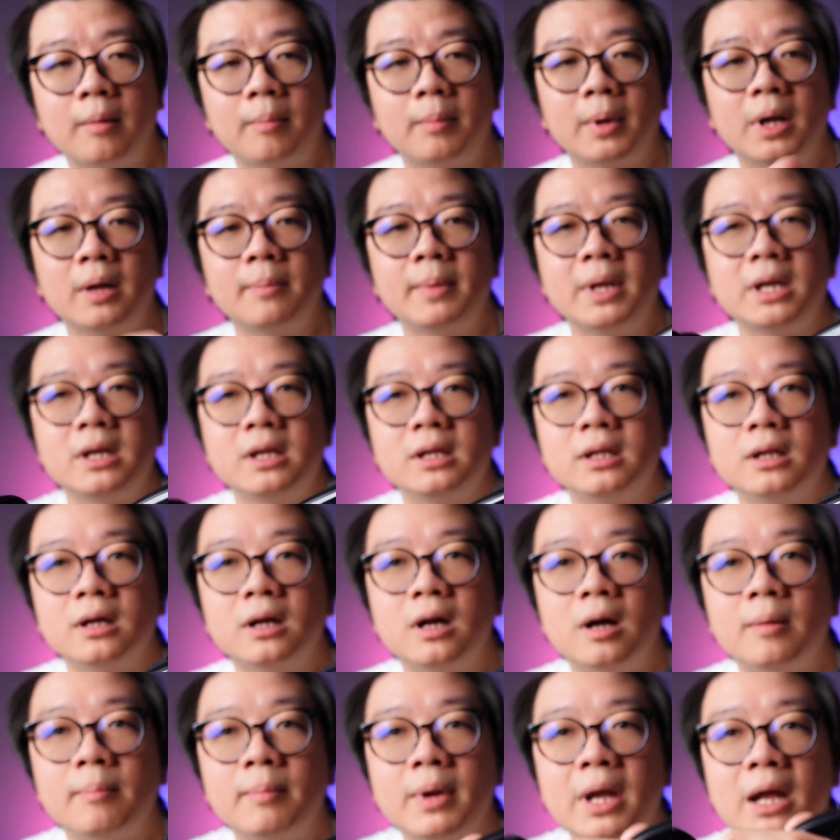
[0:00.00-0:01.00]
มันก็เป็น
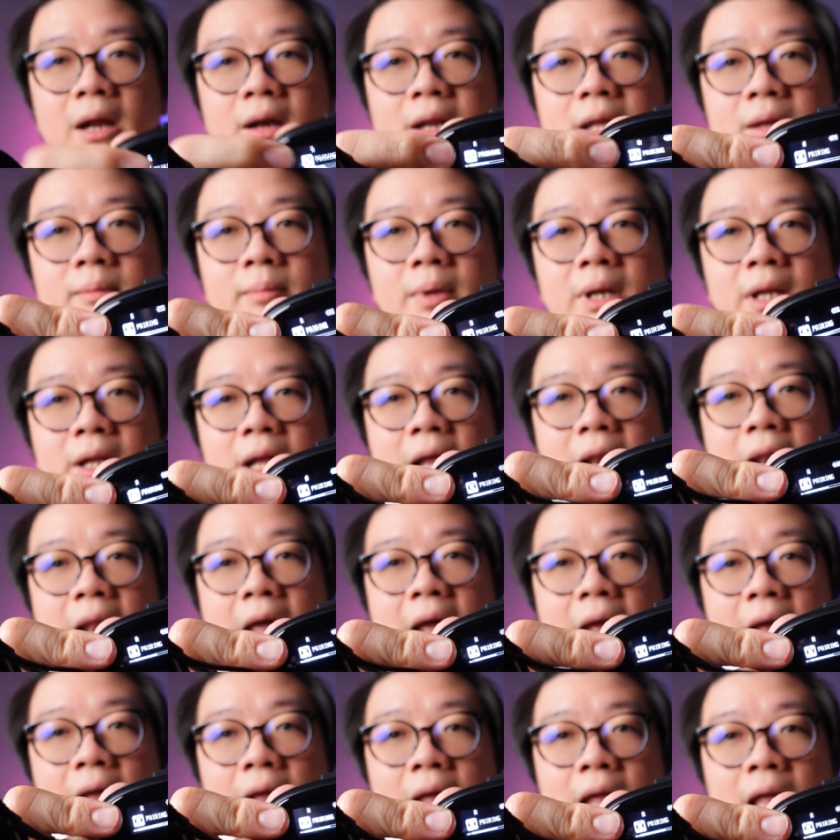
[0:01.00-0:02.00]
intercom pairing เหมือนกันแห
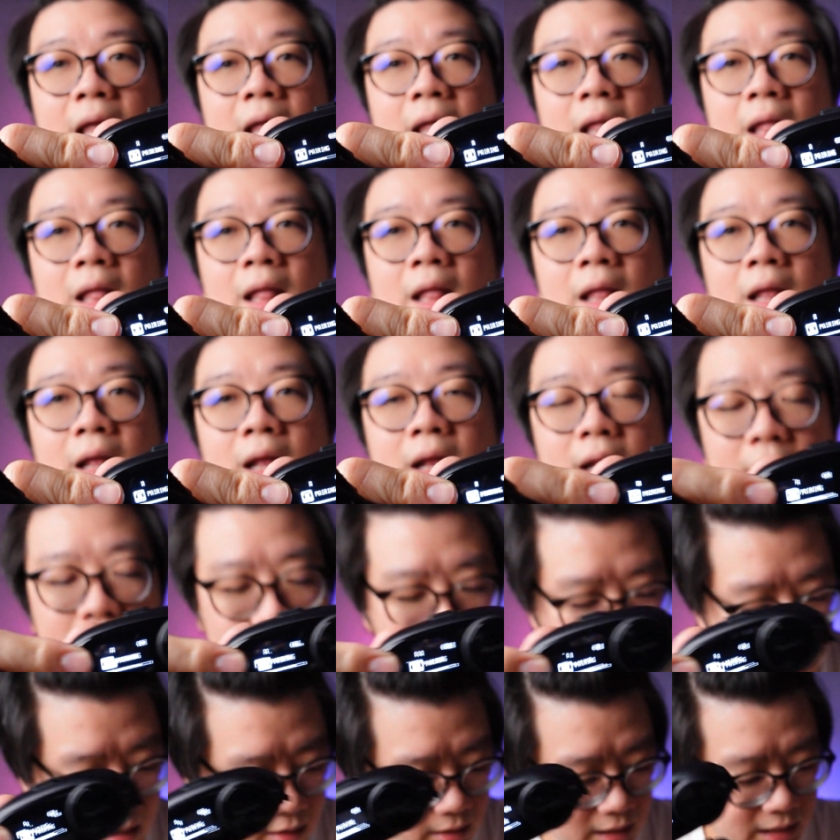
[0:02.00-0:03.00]
ละ
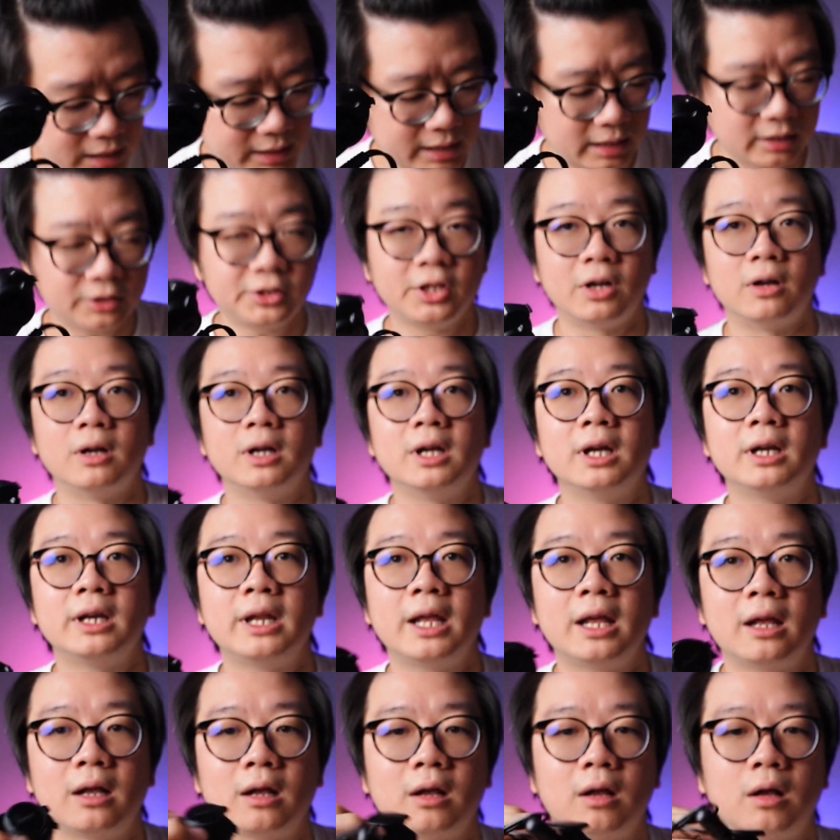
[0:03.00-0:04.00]
แล้วก็ทั้ง2 เครื่อง
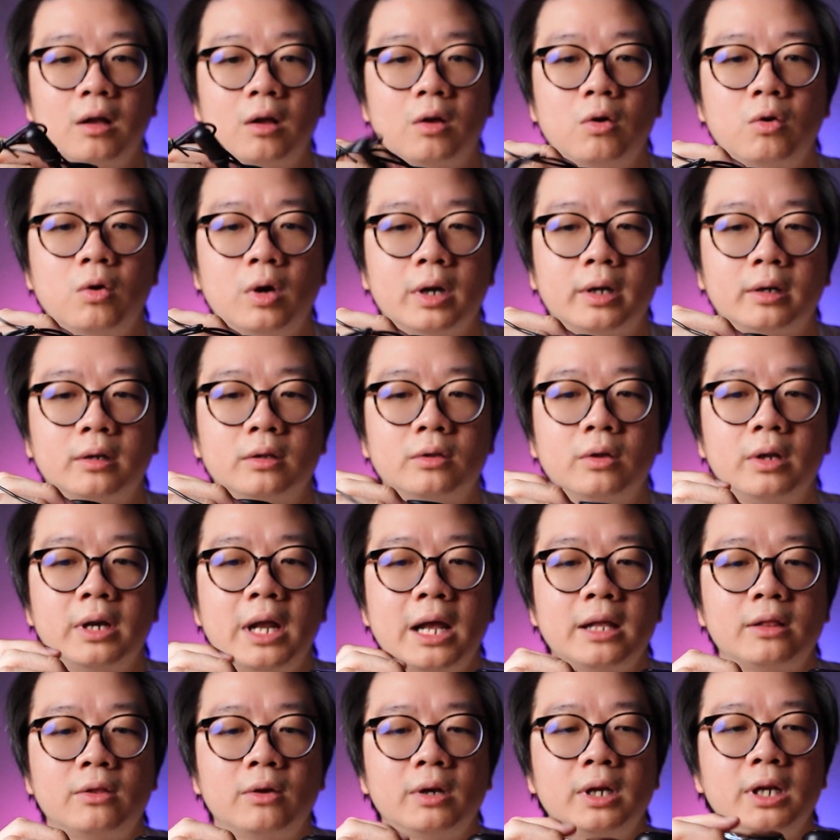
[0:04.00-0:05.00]
นี้กดตัวใด
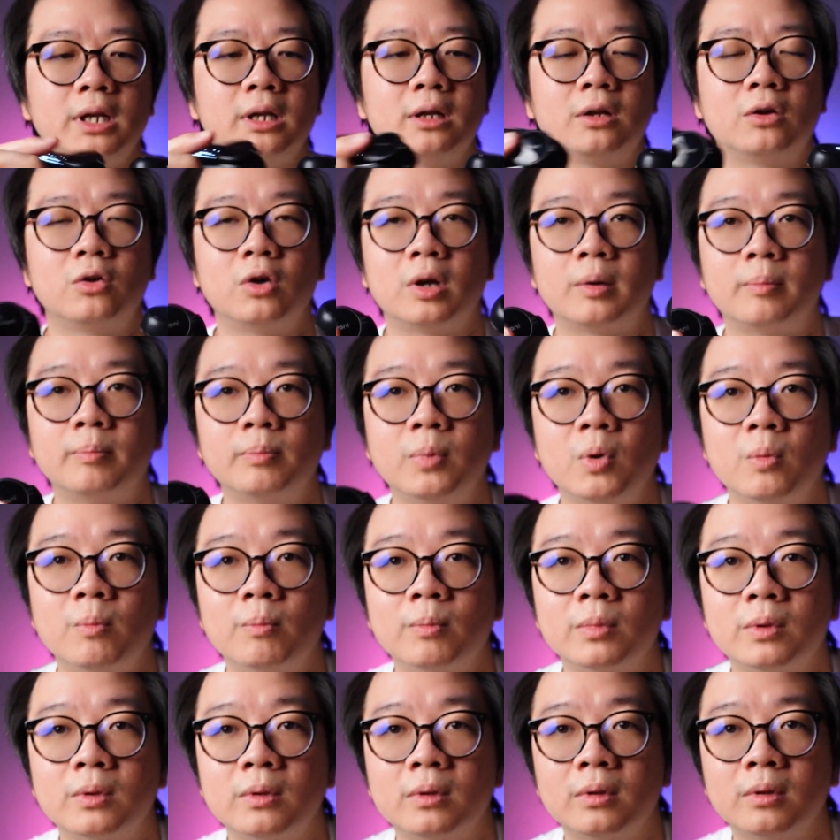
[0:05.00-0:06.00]
ตัวหนึ่งกด
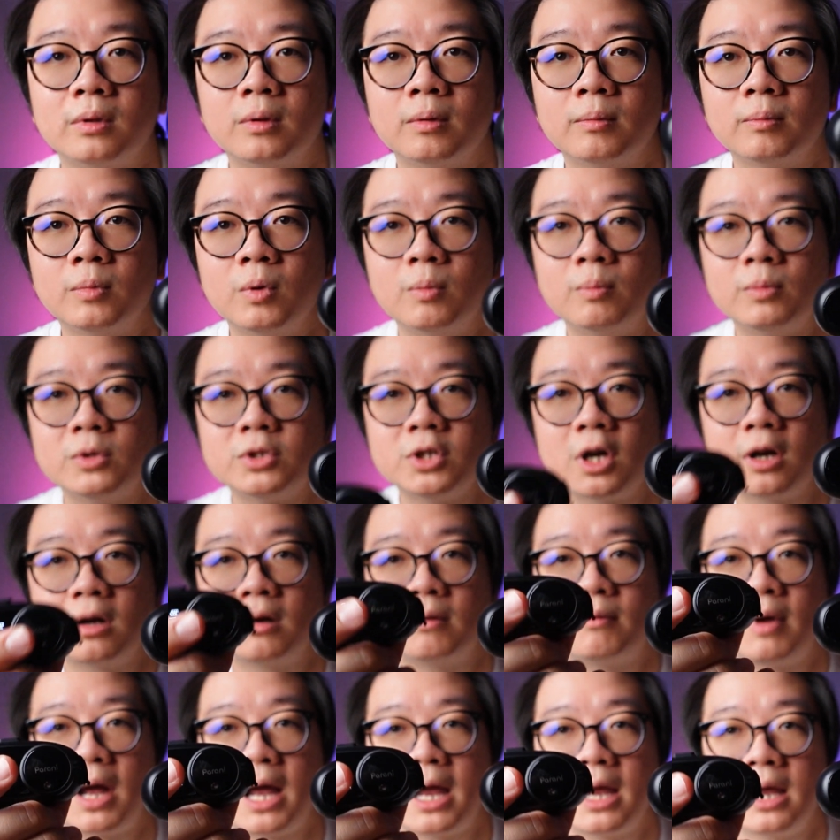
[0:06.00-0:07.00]
ปุ่มจ็อก
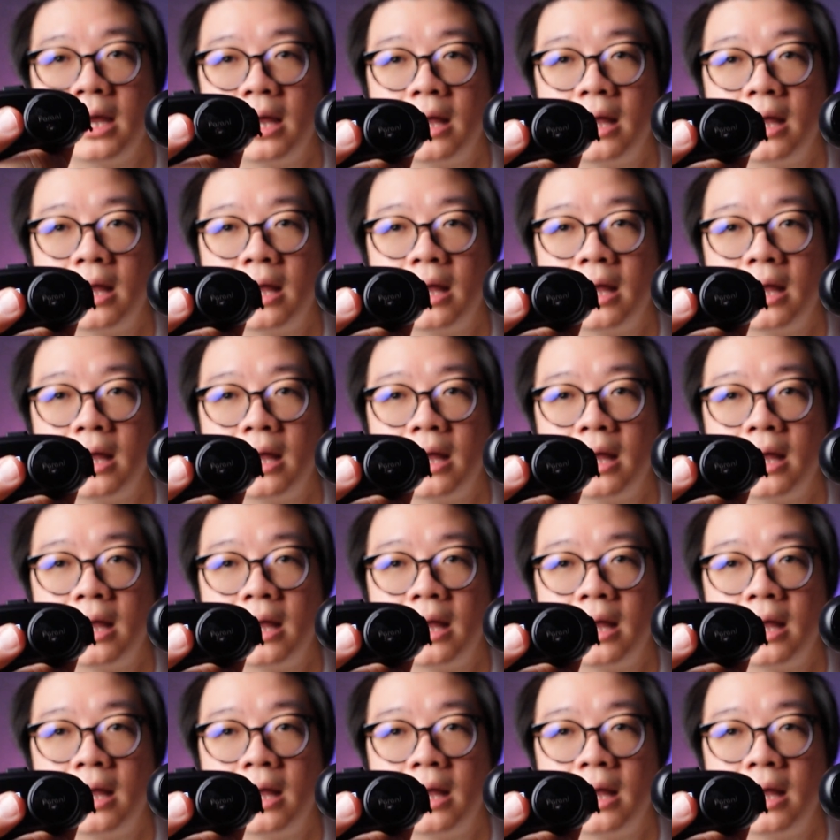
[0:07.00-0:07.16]
ไว้